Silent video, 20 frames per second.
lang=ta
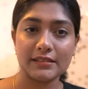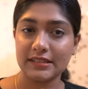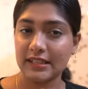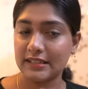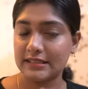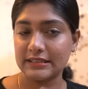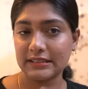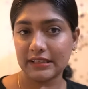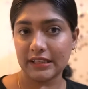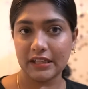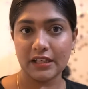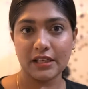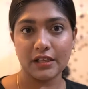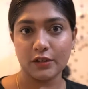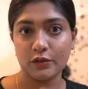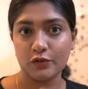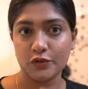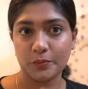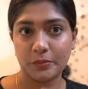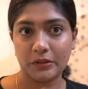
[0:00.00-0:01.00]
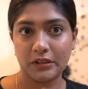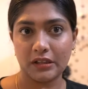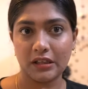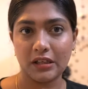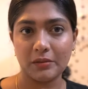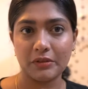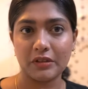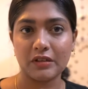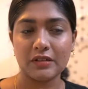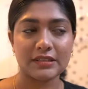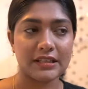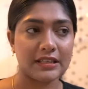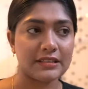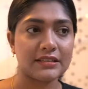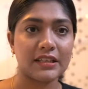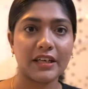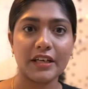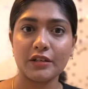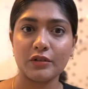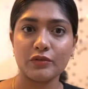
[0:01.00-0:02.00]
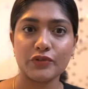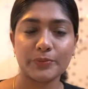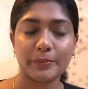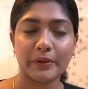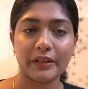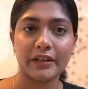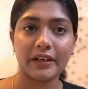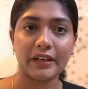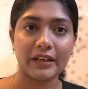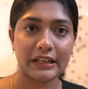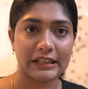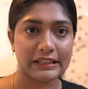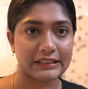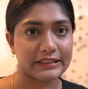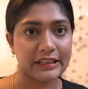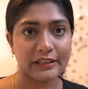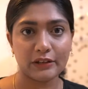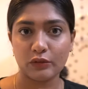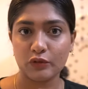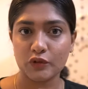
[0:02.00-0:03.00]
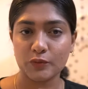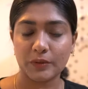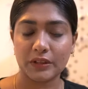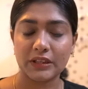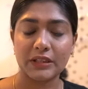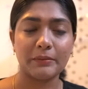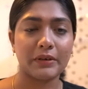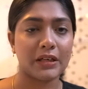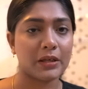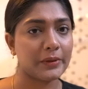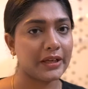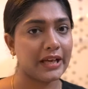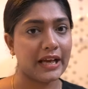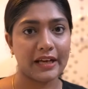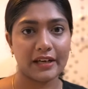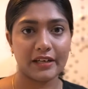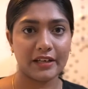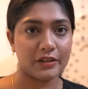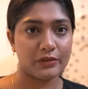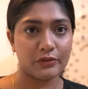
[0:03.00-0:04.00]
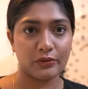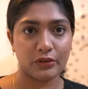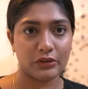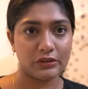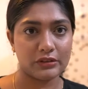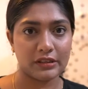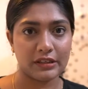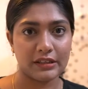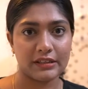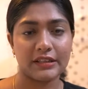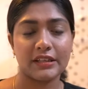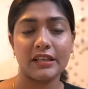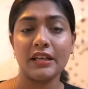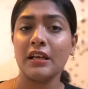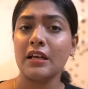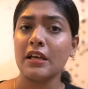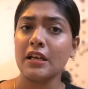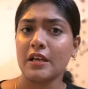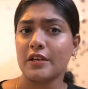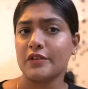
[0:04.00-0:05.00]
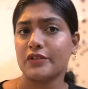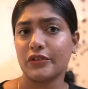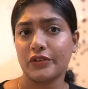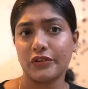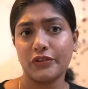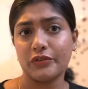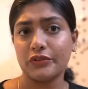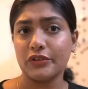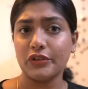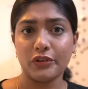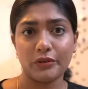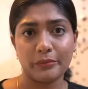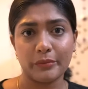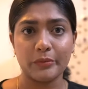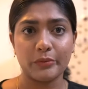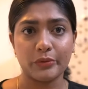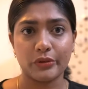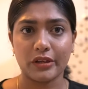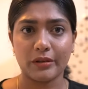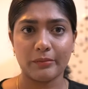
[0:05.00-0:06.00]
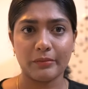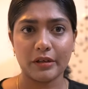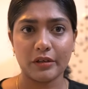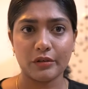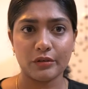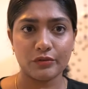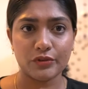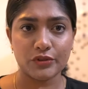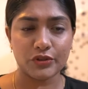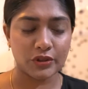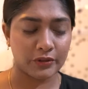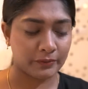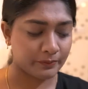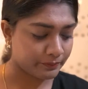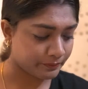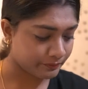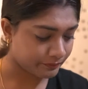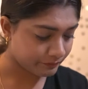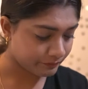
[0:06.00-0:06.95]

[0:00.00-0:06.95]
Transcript: சன்ஸ்க்ரீனை யூஸ் பண்ணுங்கள் பிகாஸ் சன்ஸ்க்ரீன் யூஸ் பண்ணுறேன்னு எனக்கே யூஸ் பண்ணி மறுபடியும் ஆக்னே கொண்டு வந்துடாதீங்க ஸோ இது வந்து ரொம்ப முக்கியமான ஒரு விஷயம்